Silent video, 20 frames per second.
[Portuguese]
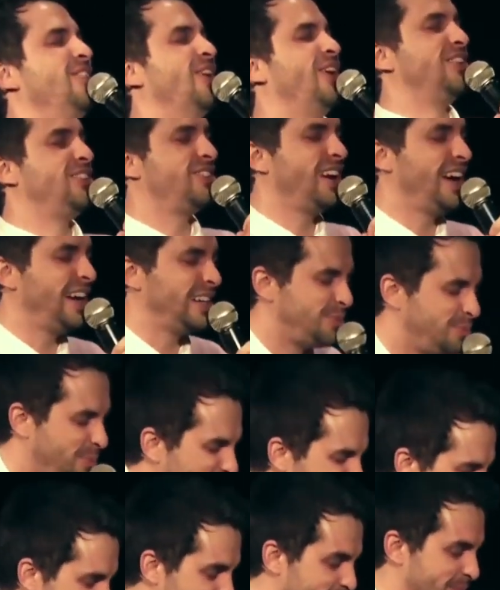dois, três,
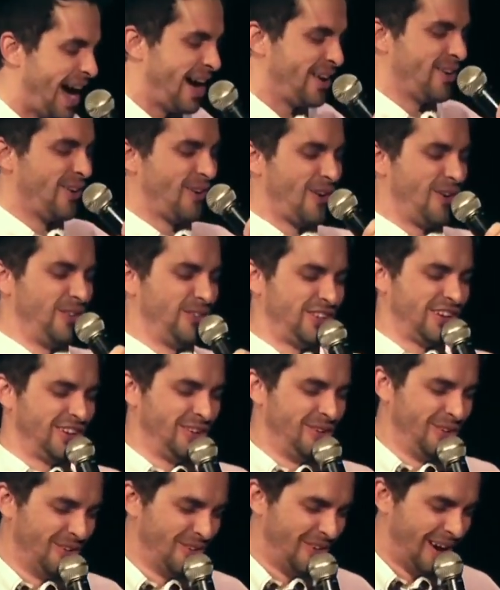pim, parou,
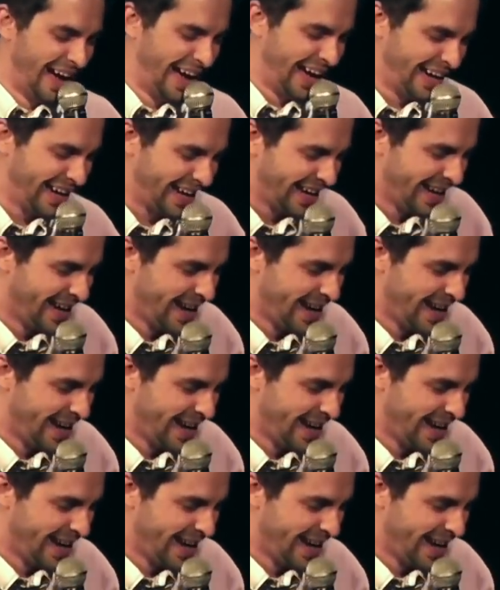continua.